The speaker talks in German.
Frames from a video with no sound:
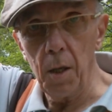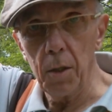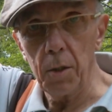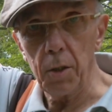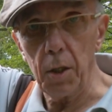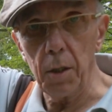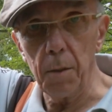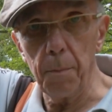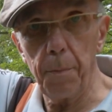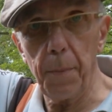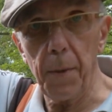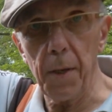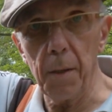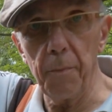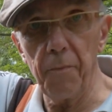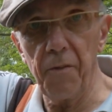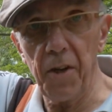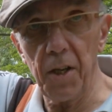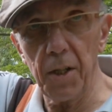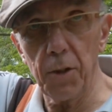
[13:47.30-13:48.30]
den
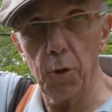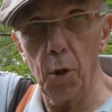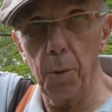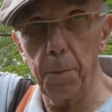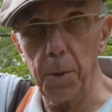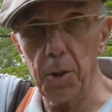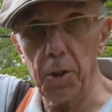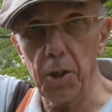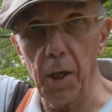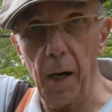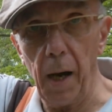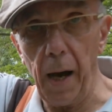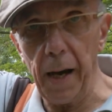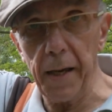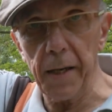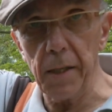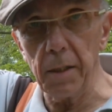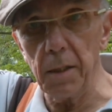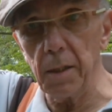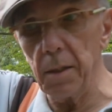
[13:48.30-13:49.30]
BMW-typischen
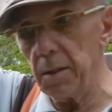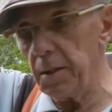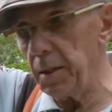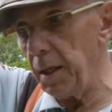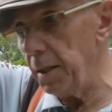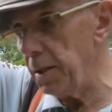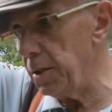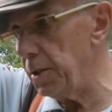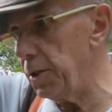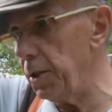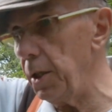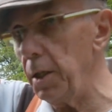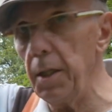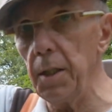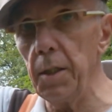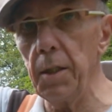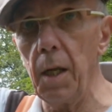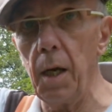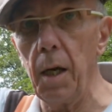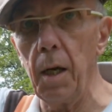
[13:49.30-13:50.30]
Reihen
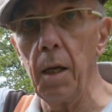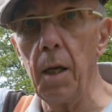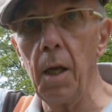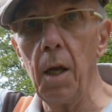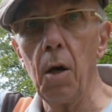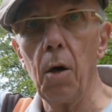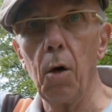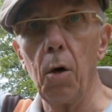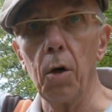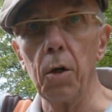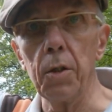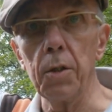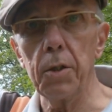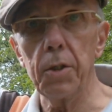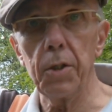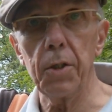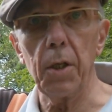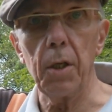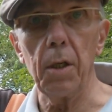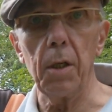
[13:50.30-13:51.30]
Sechszylinder
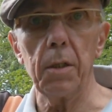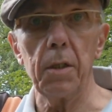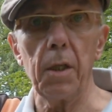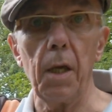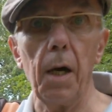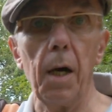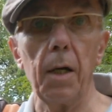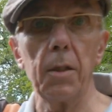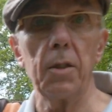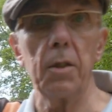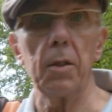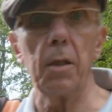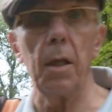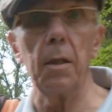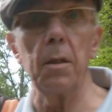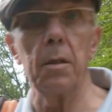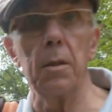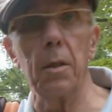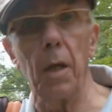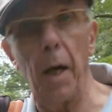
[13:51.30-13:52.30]
und äh, der hat
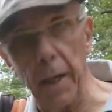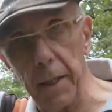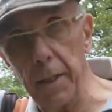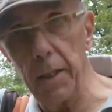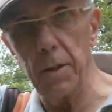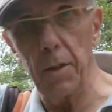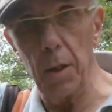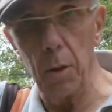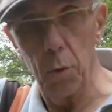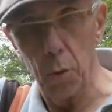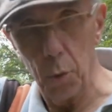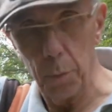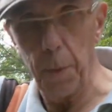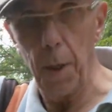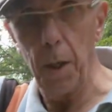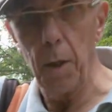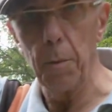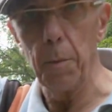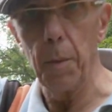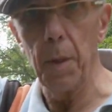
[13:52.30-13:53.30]
dann 3 Liter
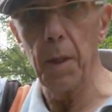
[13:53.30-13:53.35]
Hubraum.